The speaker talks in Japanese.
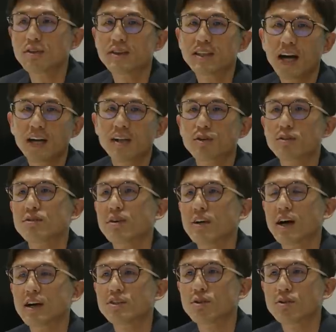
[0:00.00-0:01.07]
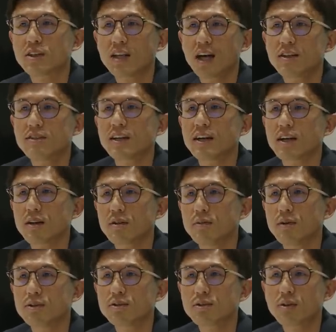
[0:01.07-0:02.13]
ろんタイトルとか勝利であるんだけれど
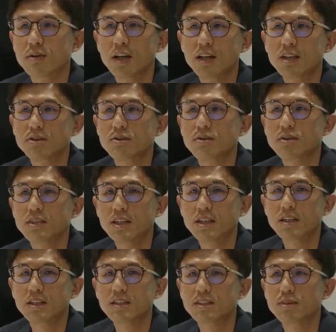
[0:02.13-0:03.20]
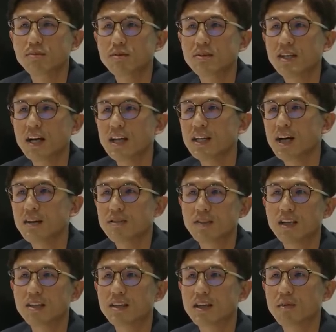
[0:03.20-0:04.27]
も、それ以上に自分がいなく
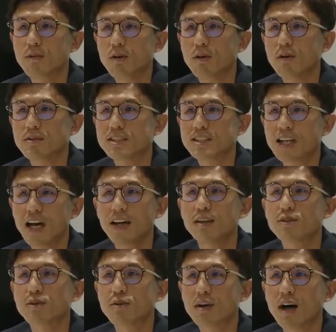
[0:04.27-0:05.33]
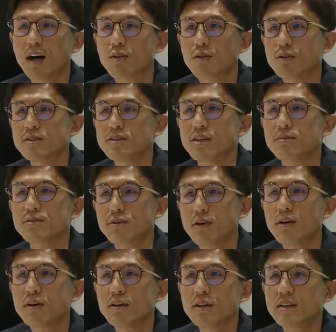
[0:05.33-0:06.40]
なってもスタイルとか
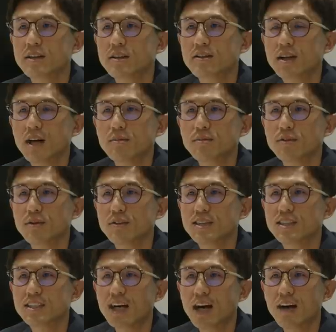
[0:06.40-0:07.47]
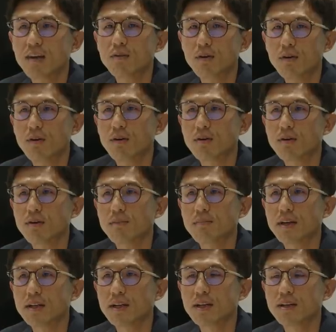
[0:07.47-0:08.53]
コンセプト、クラブの遺産をやっ
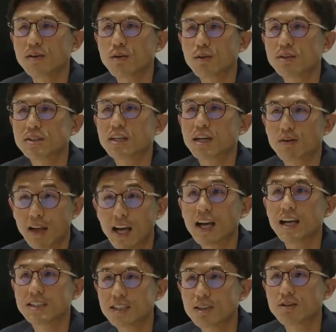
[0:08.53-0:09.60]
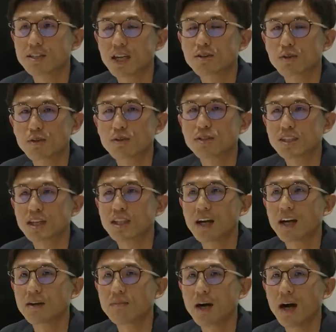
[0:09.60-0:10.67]
ぱり残したい、レガシーをちゃんと残したい。
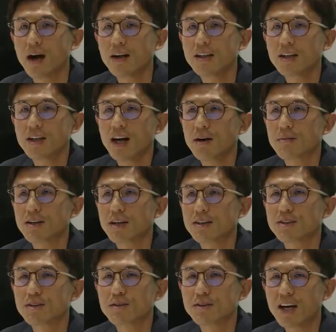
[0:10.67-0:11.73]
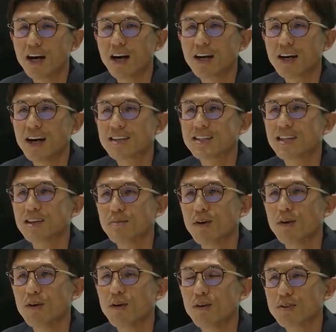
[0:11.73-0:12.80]
だから今アベル監督が勝って
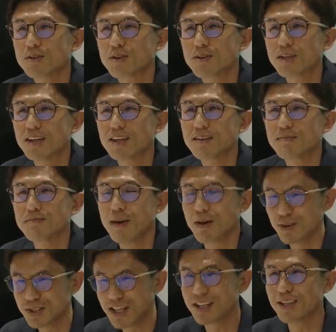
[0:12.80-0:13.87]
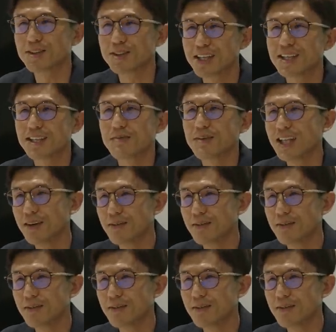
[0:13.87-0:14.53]
も本当にまあ抑えてま